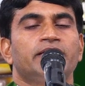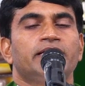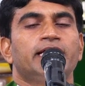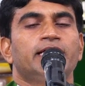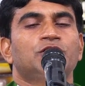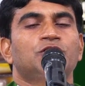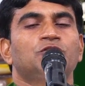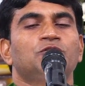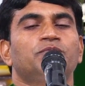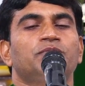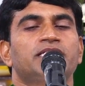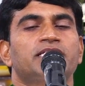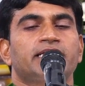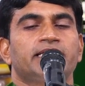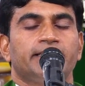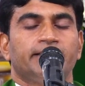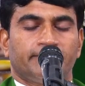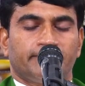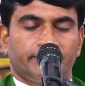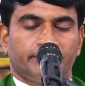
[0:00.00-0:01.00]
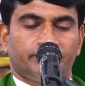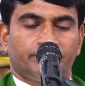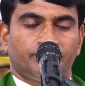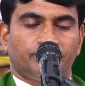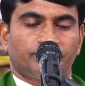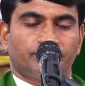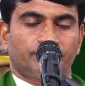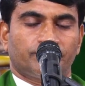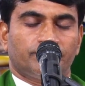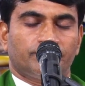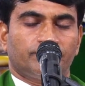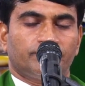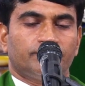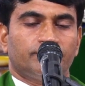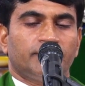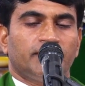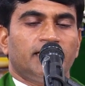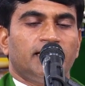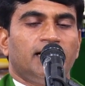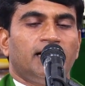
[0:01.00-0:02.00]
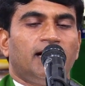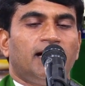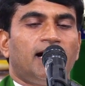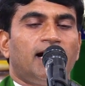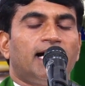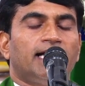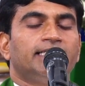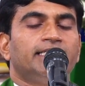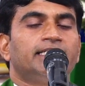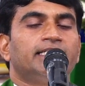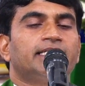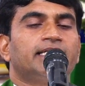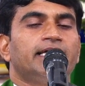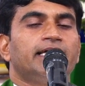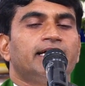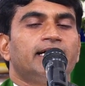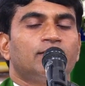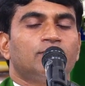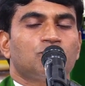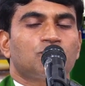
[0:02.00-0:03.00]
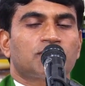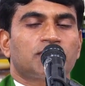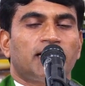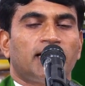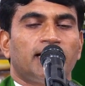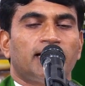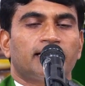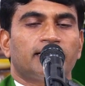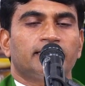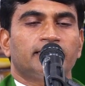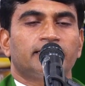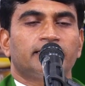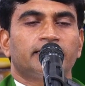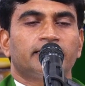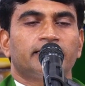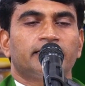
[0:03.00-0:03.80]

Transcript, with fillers: जब यीशु मसीह आदत के अनुसार